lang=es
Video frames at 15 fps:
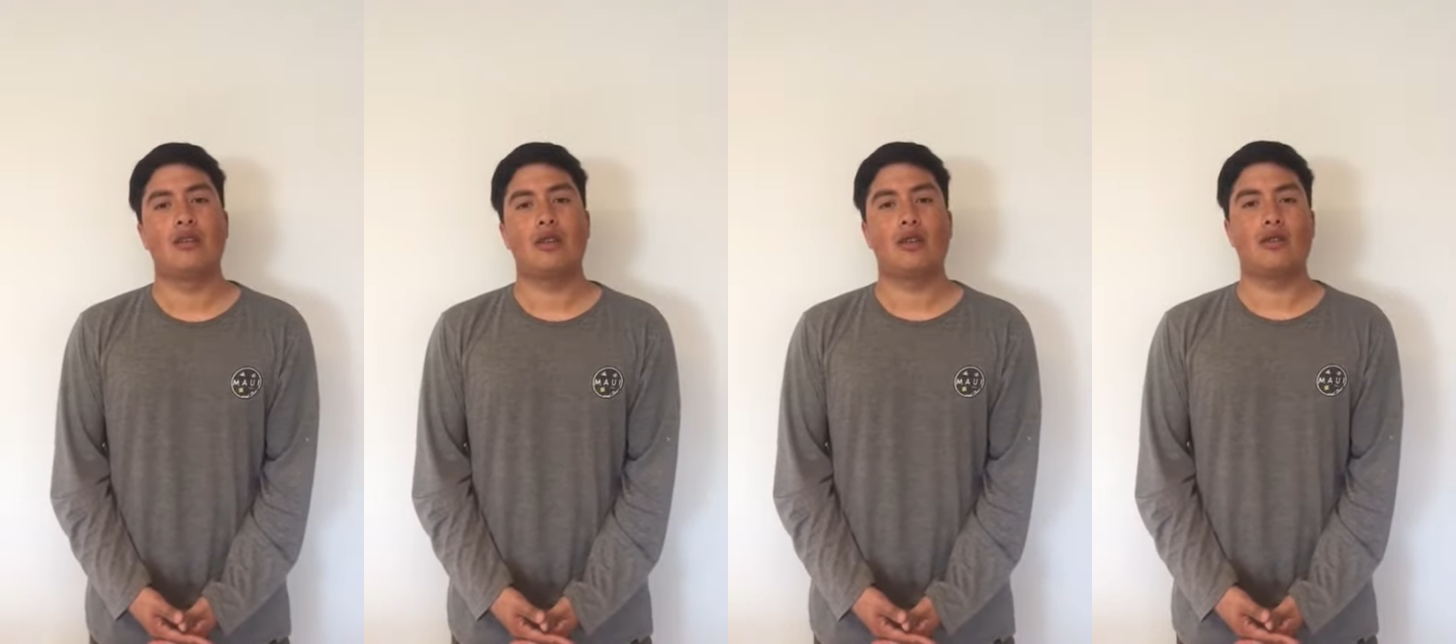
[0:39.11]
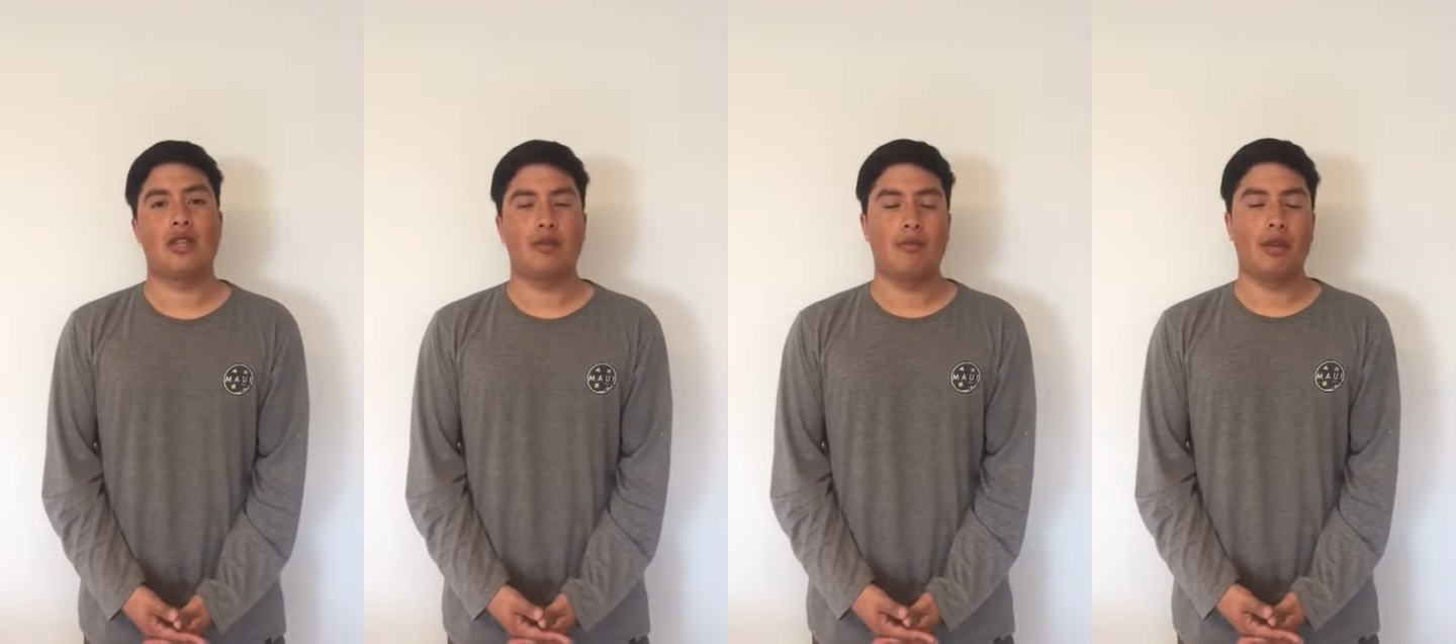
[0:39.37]

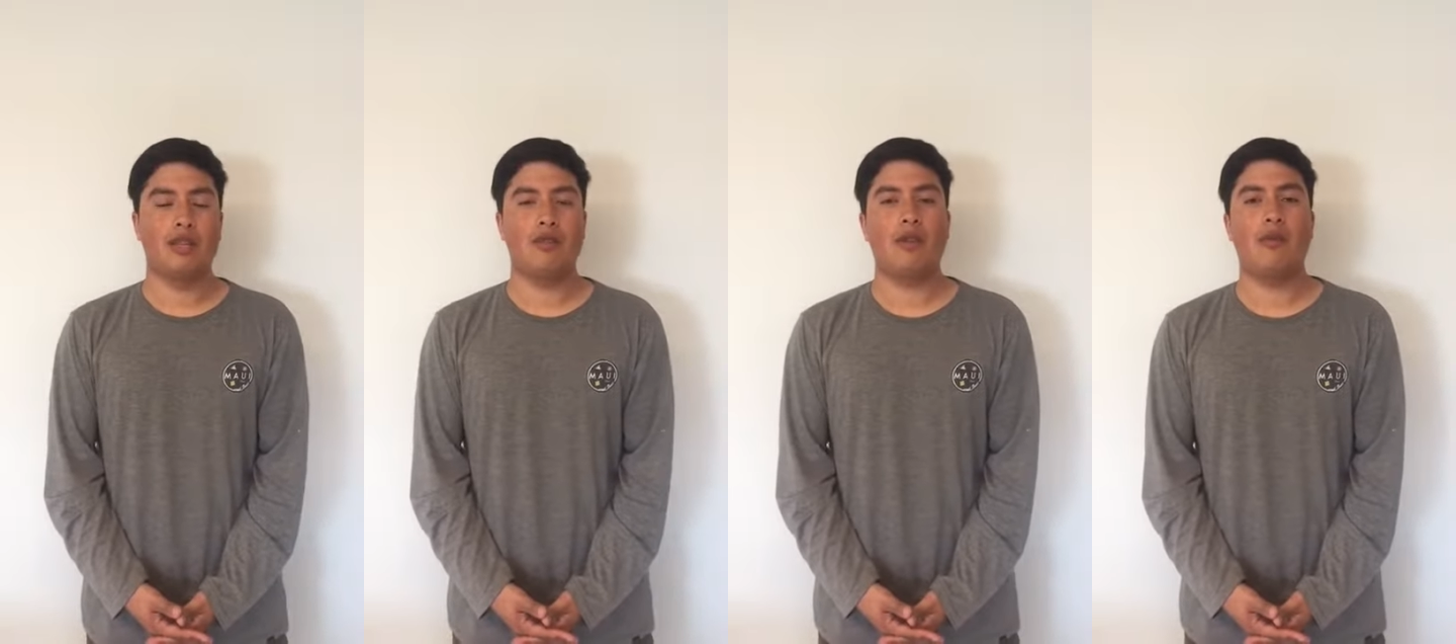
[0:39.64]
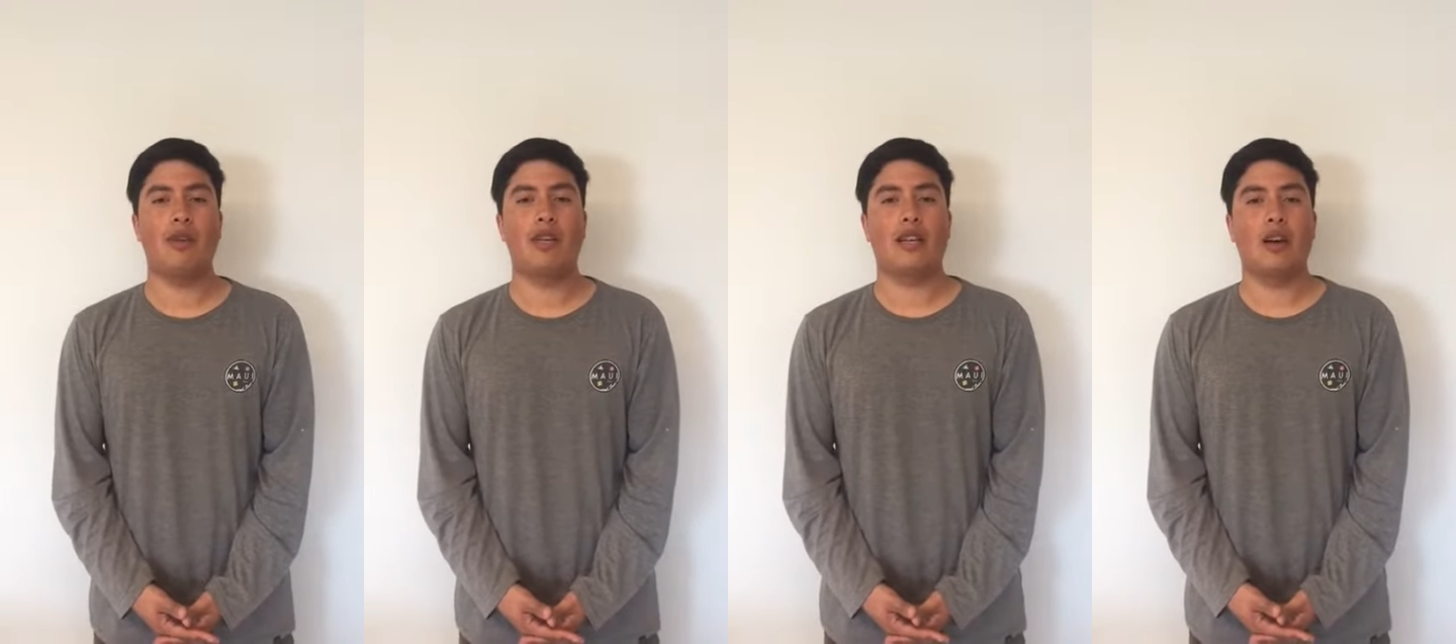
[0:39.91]
Nuestro segmento
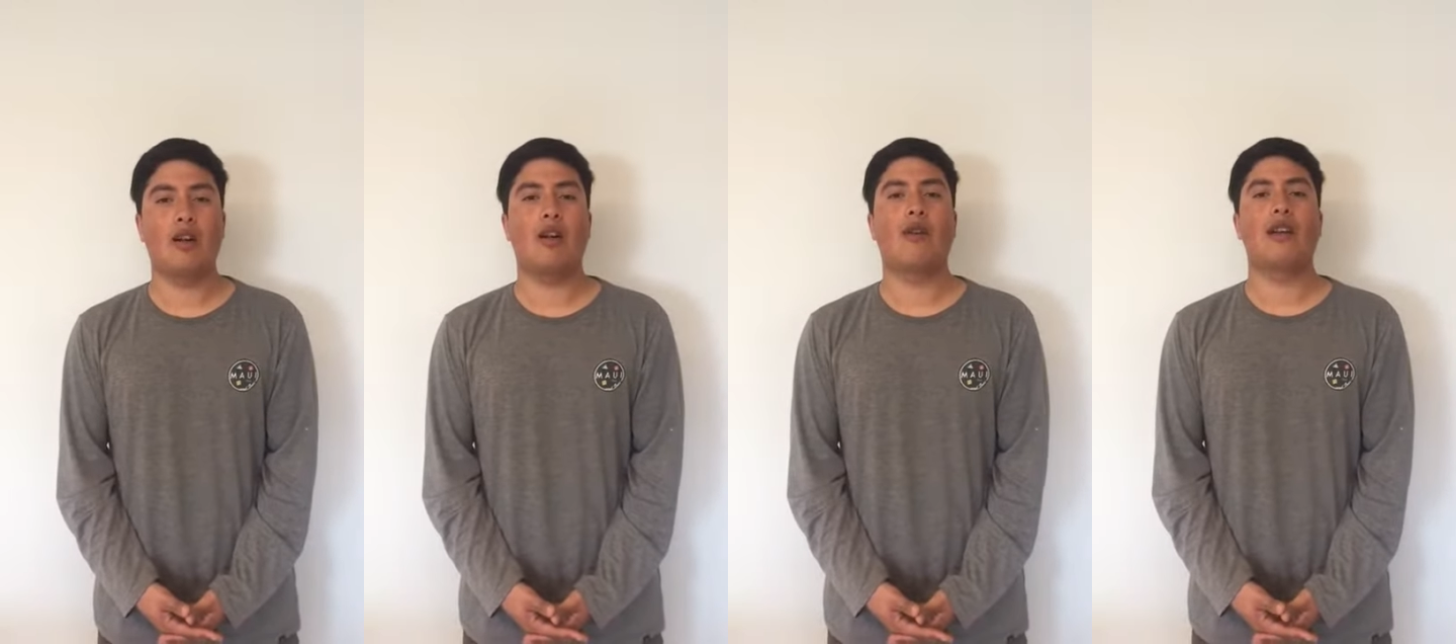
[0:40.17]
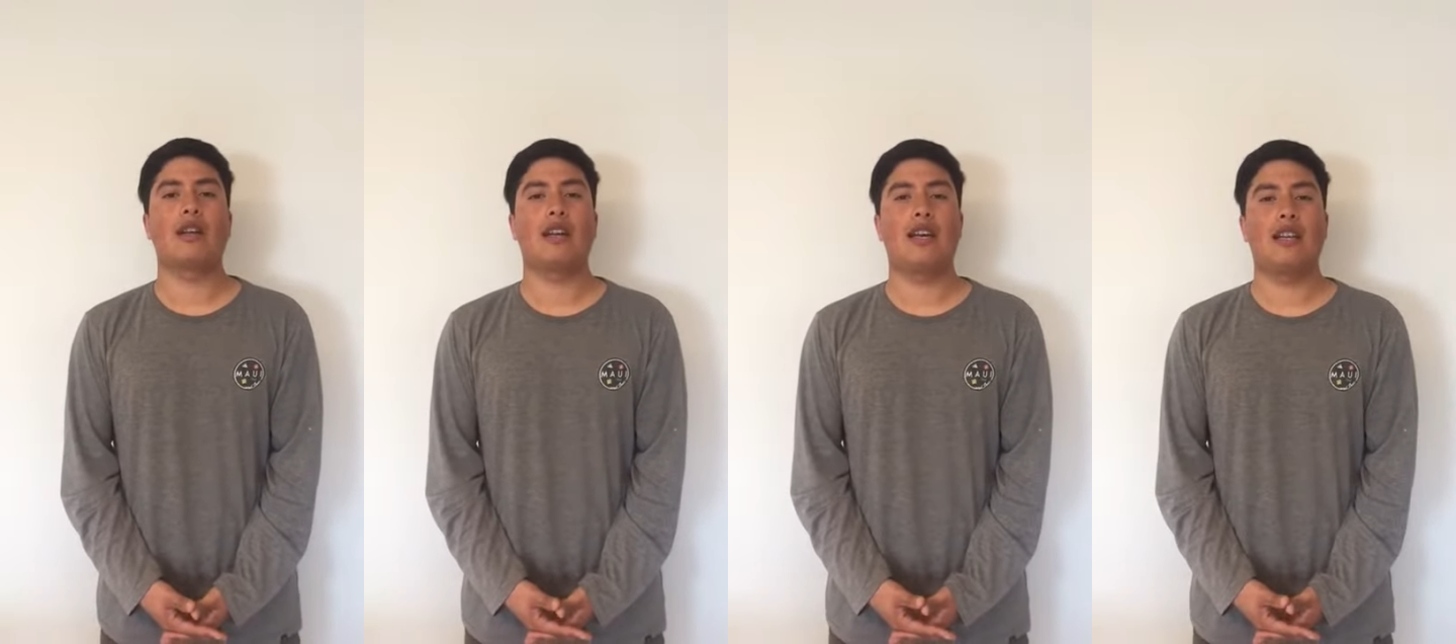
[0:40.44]
de mercado
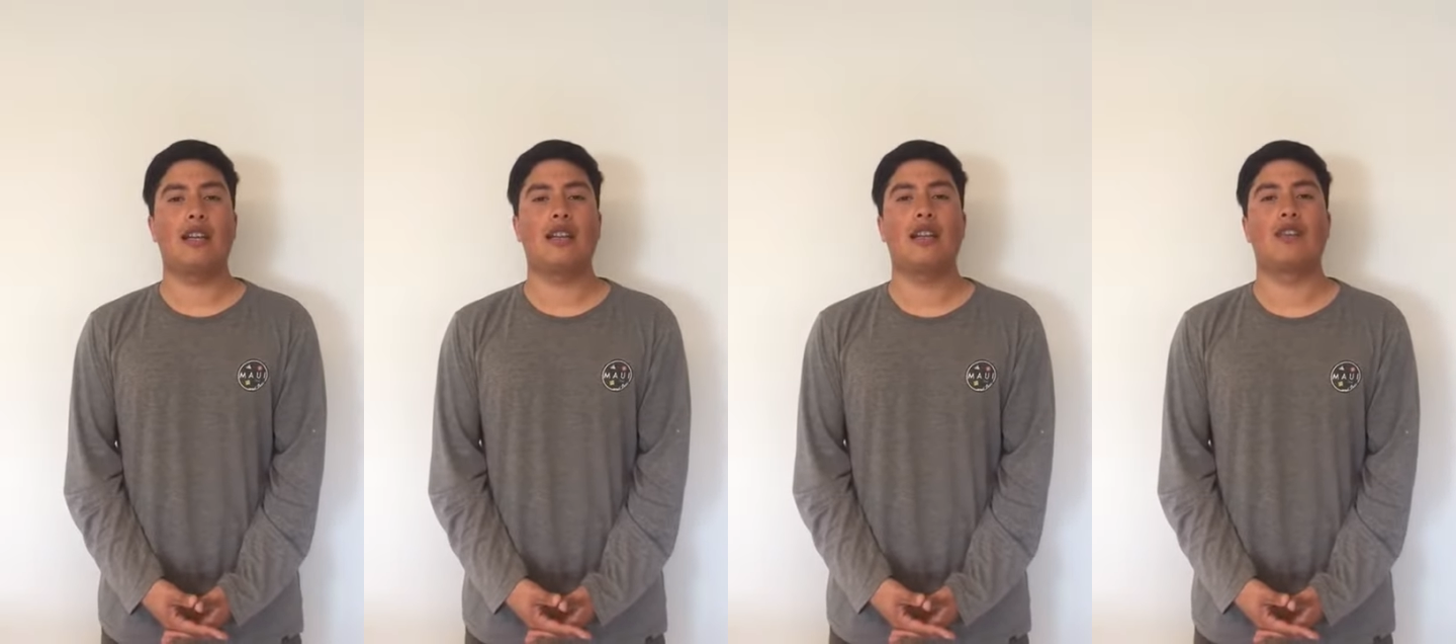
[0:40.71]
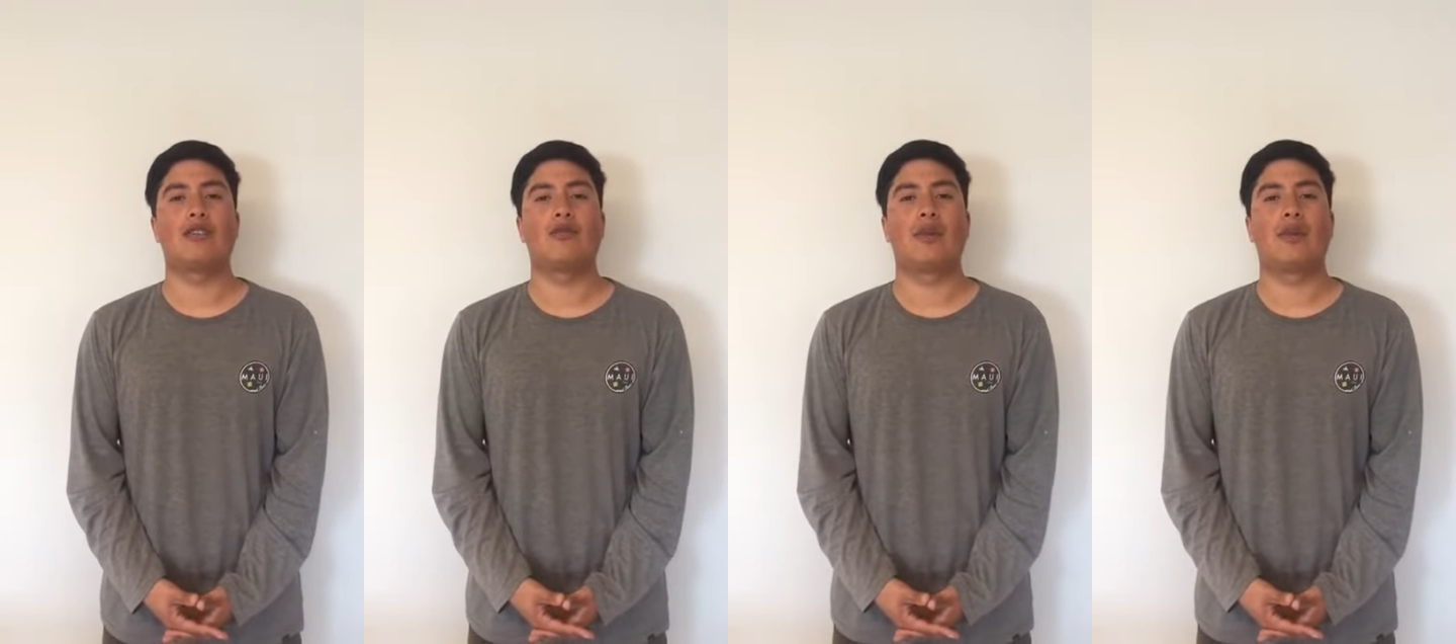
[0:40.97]
abarca desde los